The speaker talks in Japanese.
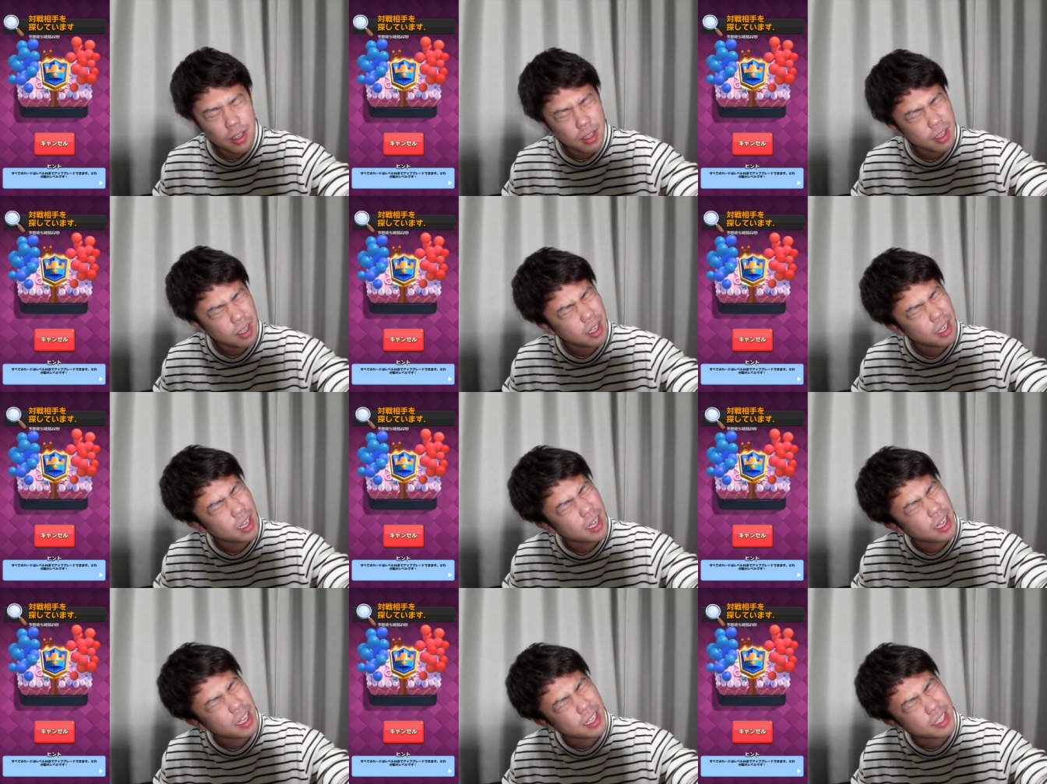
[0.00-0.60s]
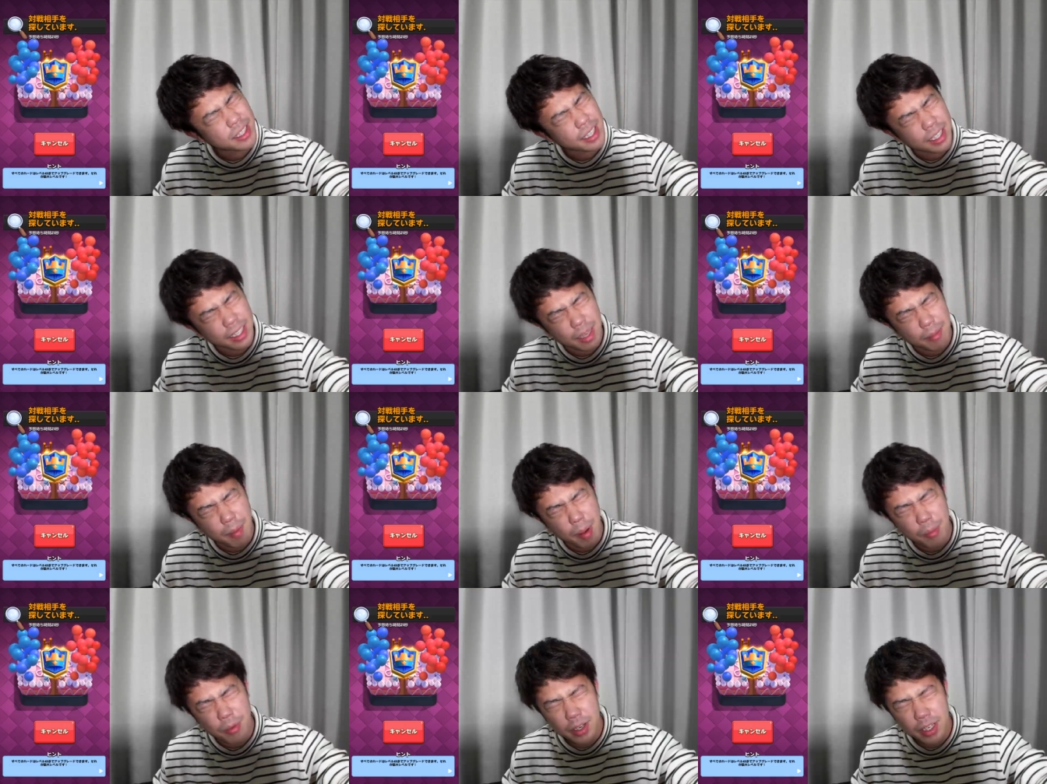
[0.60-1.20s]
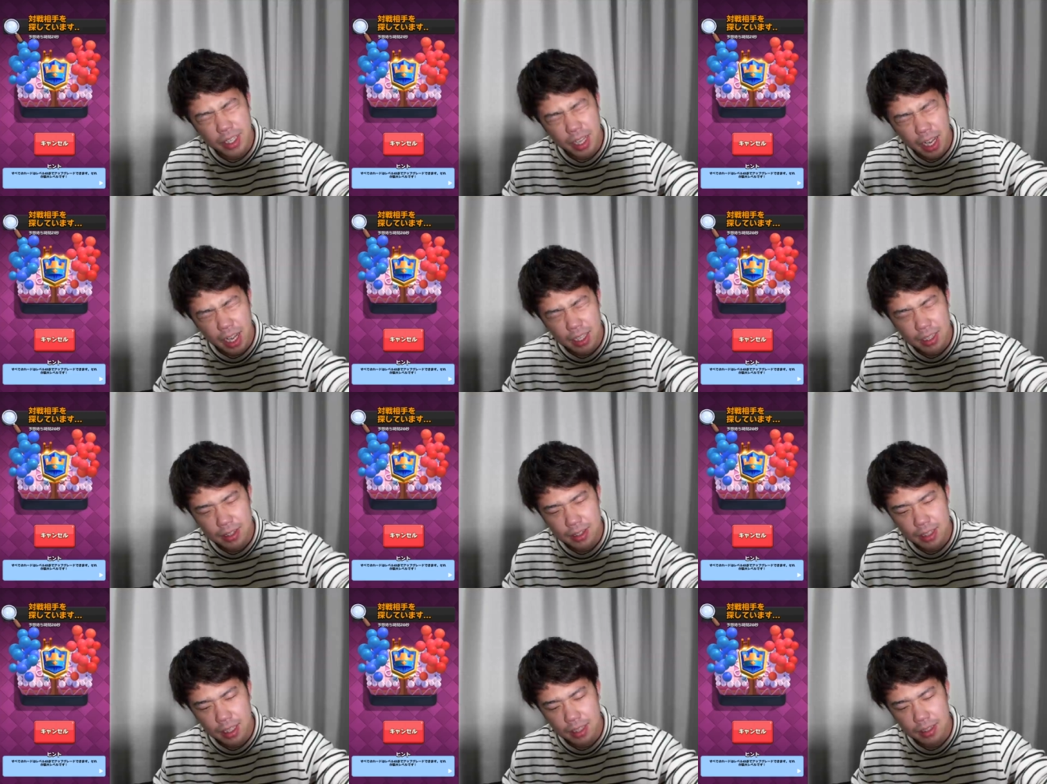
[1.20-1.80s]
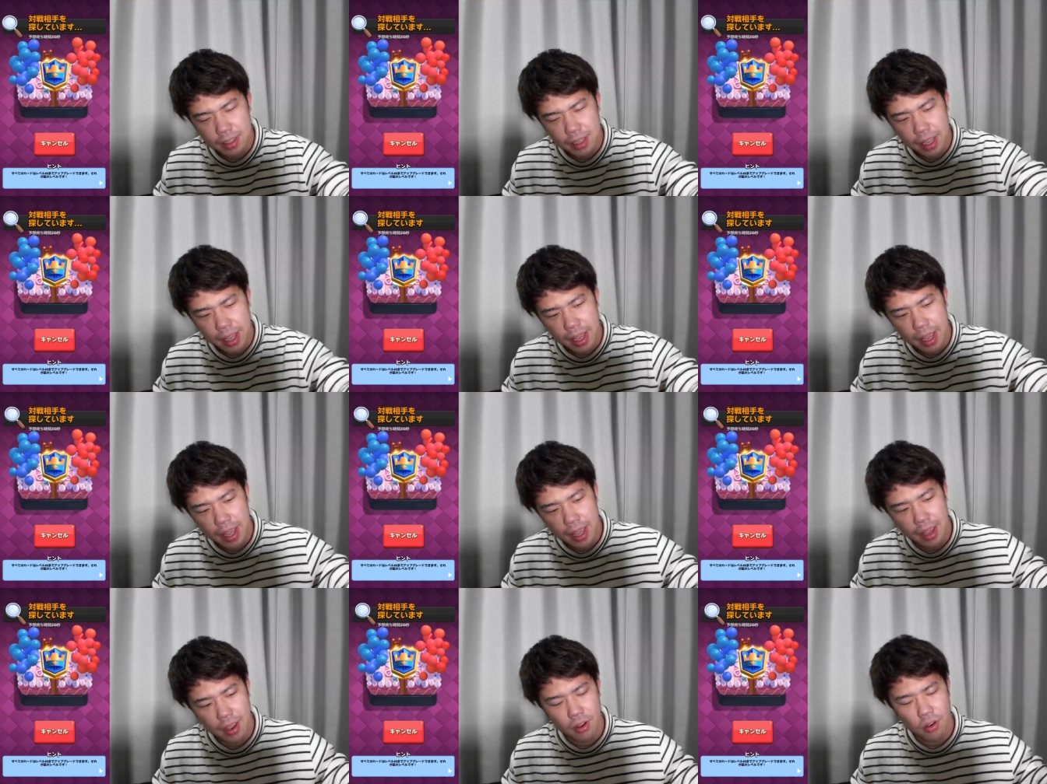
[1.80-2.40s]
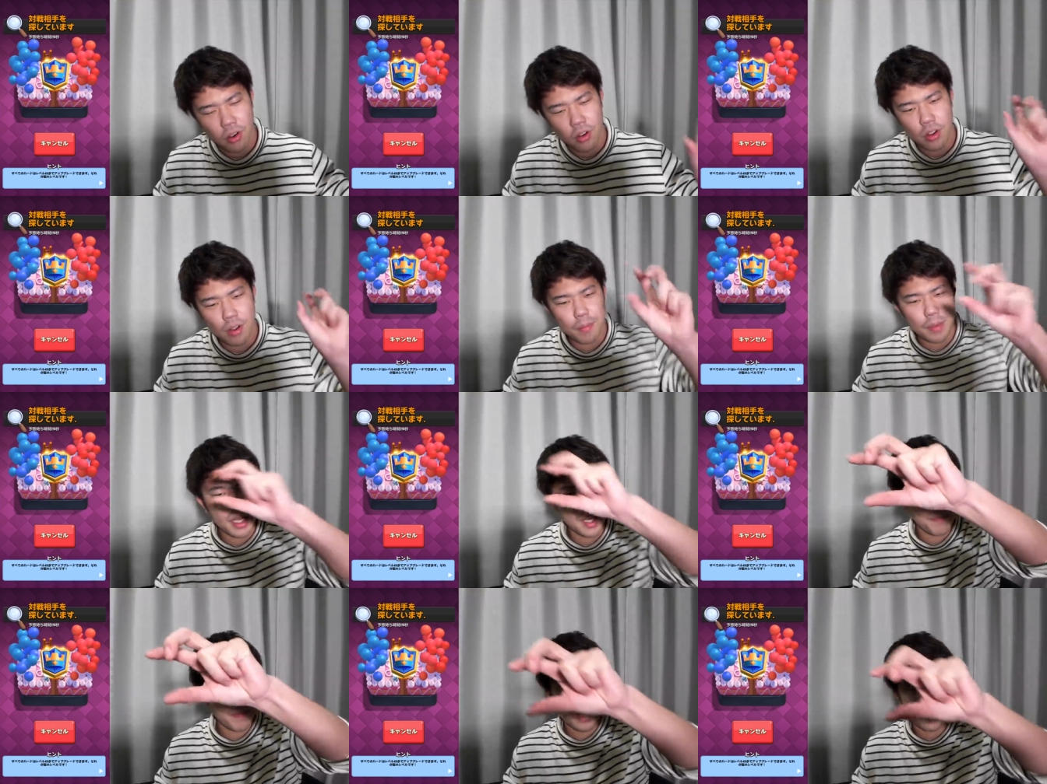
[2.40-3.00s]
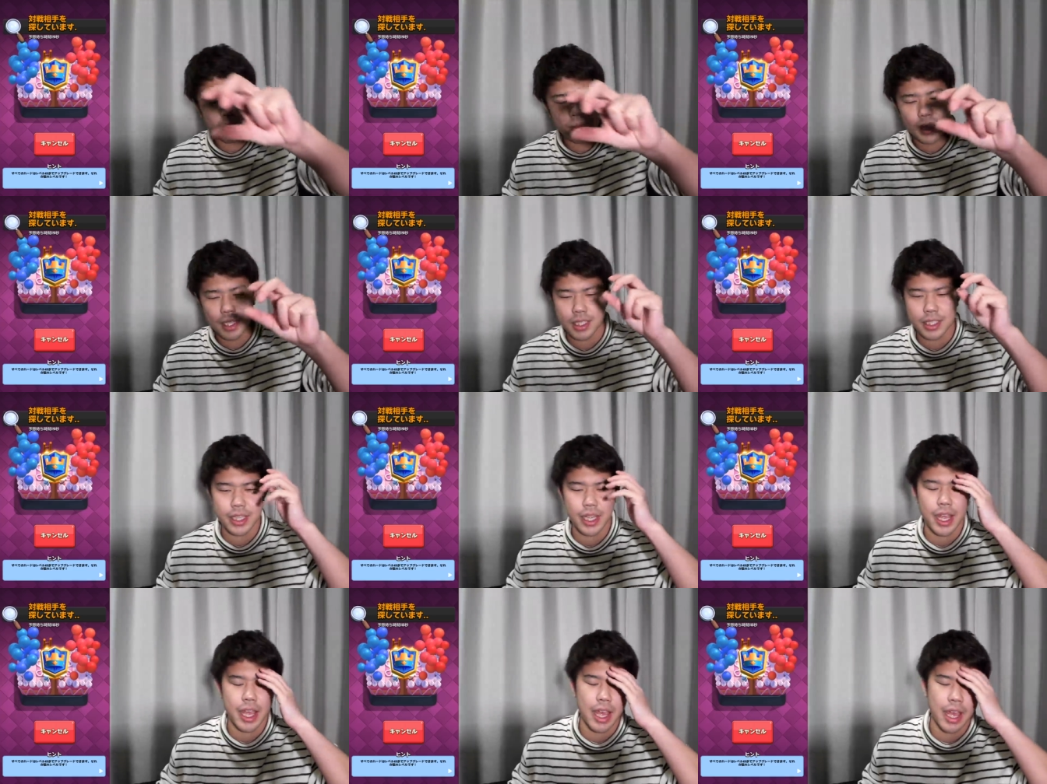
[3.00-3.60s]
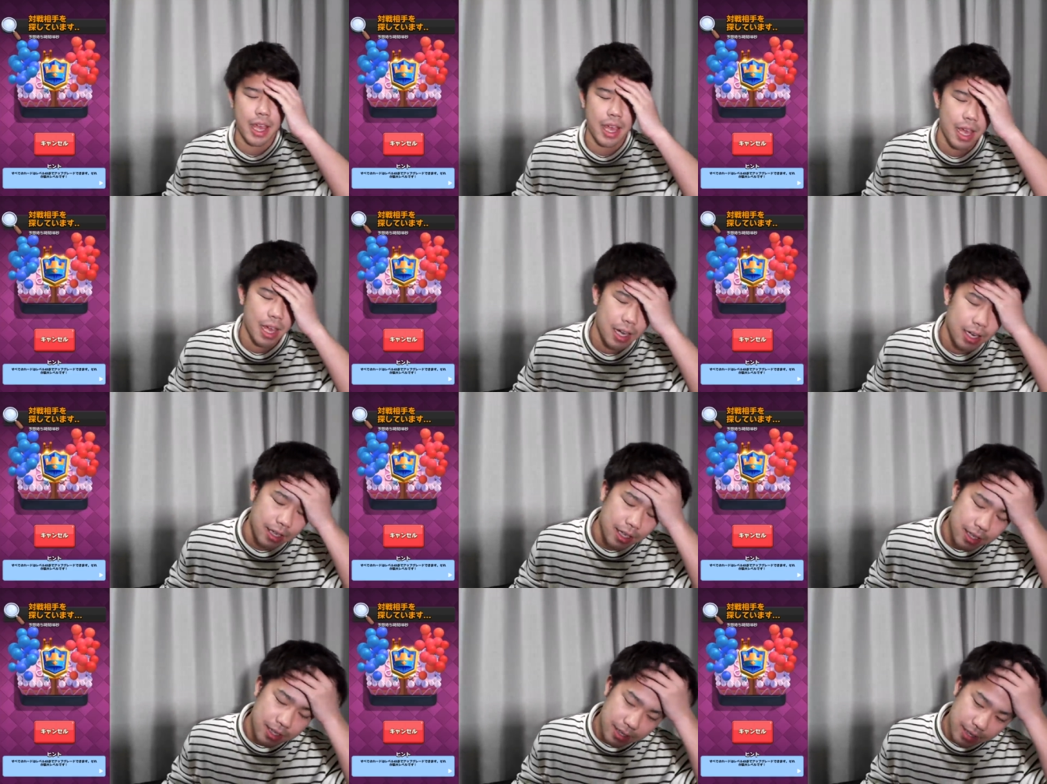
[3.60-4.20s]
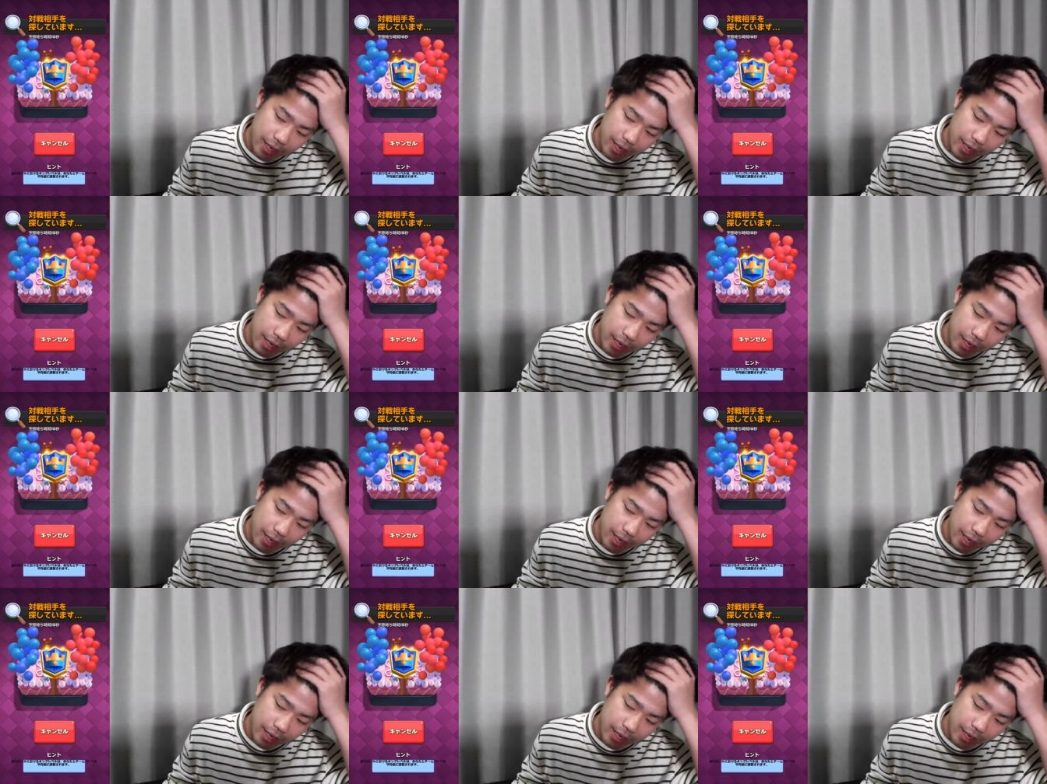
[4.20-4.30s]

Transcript: あーてかね守れなかったんでほぐミニペ飛ばしてあれです